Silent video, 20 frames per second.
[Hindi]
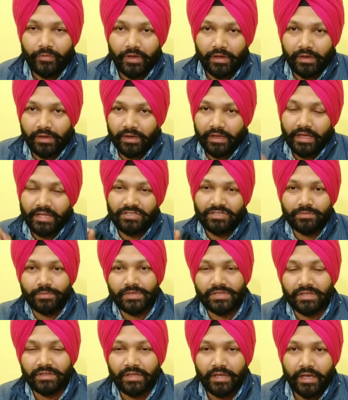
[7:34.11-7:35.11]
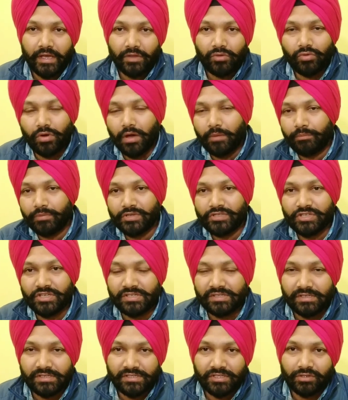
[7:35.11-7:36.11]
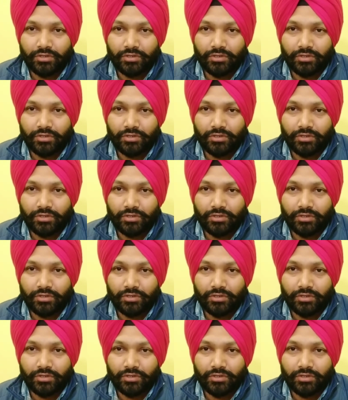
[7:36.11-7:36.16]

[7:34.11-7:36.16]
अगर गैजेट पसंद आया तो आप परचेज़ कर